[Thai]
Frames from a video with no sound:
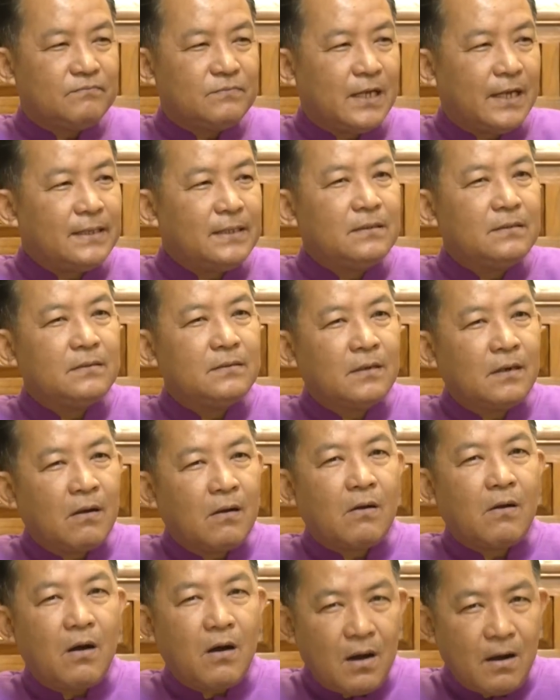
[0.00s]
งั้น
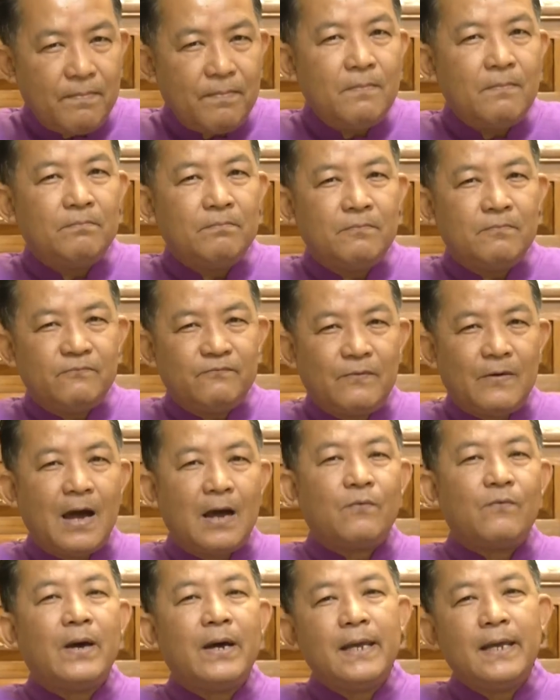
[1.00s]
ขอ
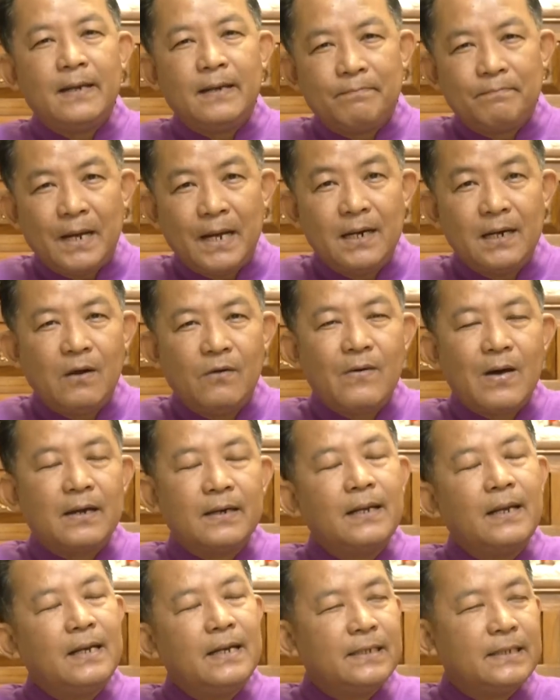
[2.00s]
ฝากไว้พึงระวัง
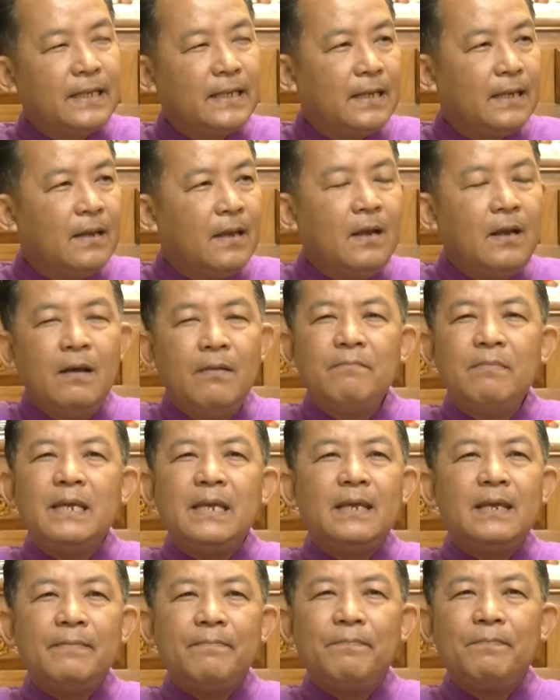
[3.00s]
ในเรื่องนี้
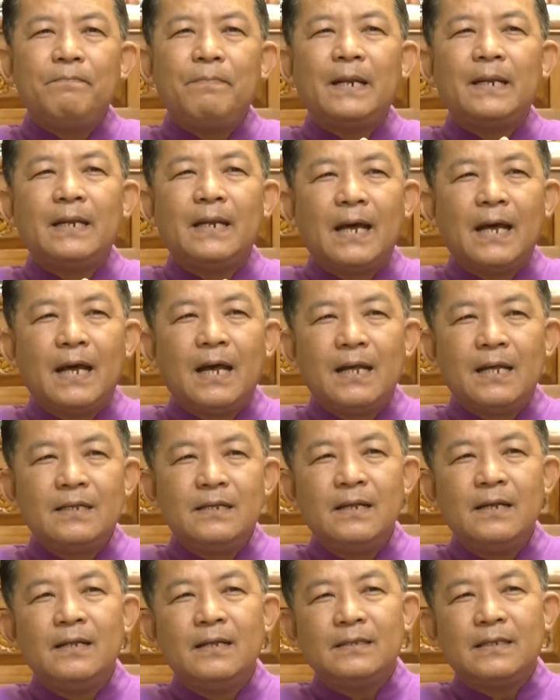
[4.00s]
มีปัญหา
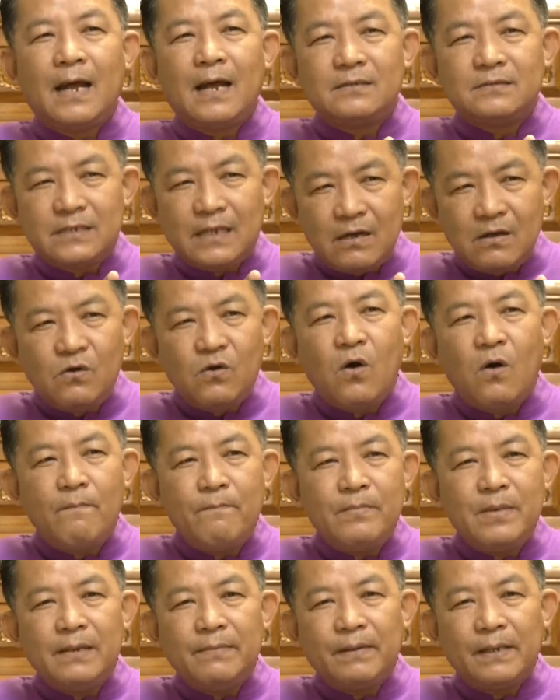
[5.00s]
ทางสังคม
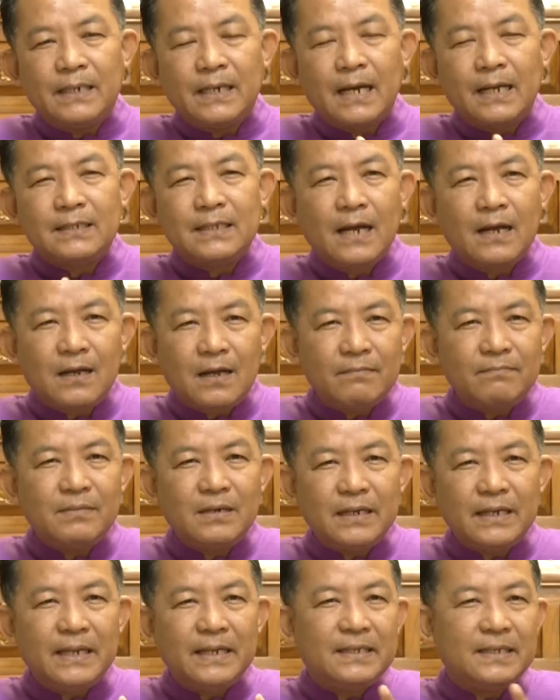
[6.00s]
มีปัญหาทางการ
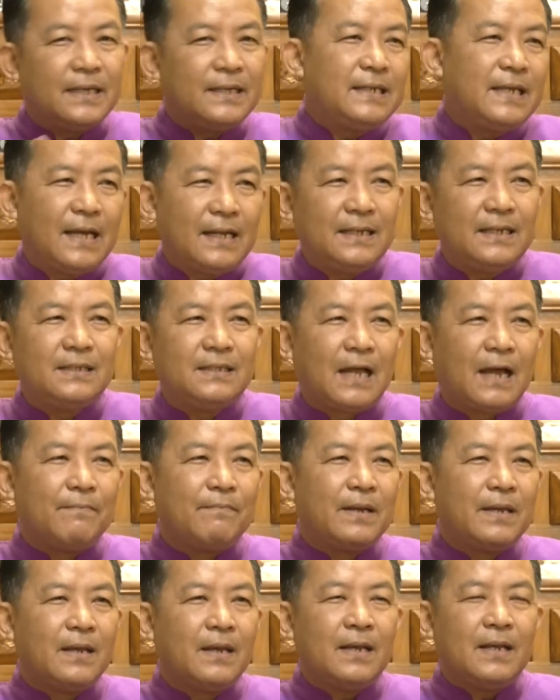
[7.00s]
เมืองอีกเยอะแยะที่
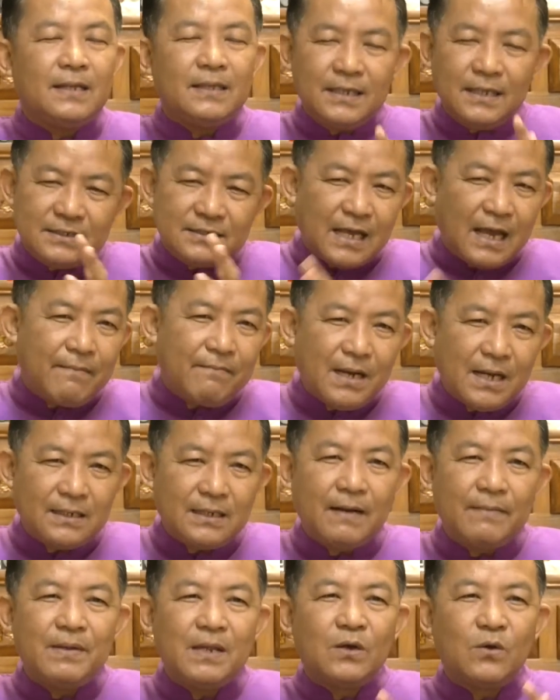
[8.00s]
ทำให้ที่สามารถ
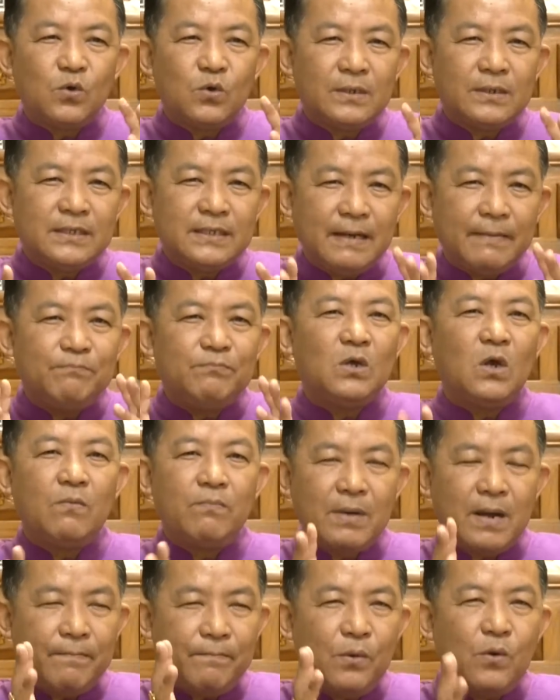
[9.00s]
ทำให้คุณหยิบยก
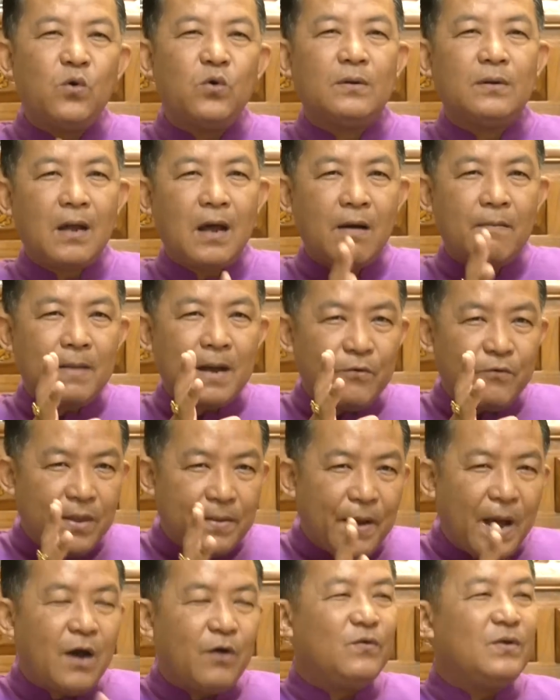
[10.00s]
มาพูดเอามา
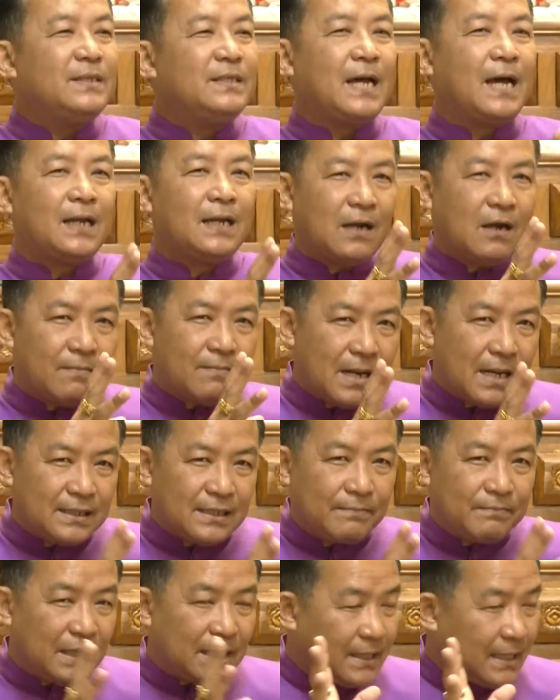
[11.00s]
วิพากษ์วิจารณ์เอามา
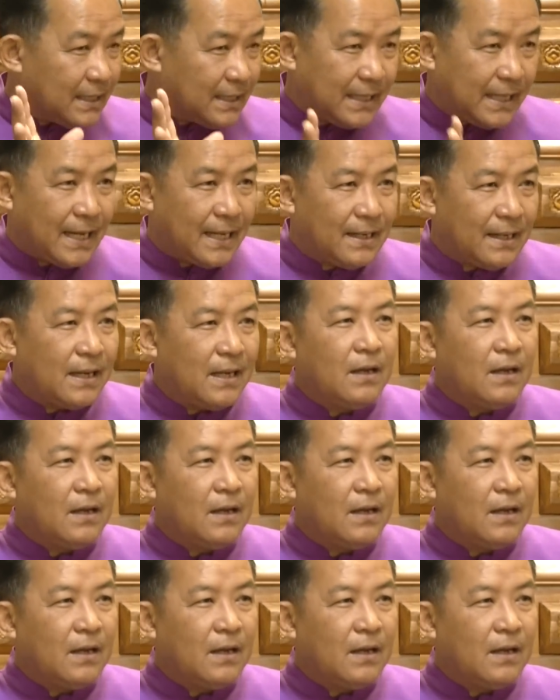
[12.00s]
ตำหนิติเตียน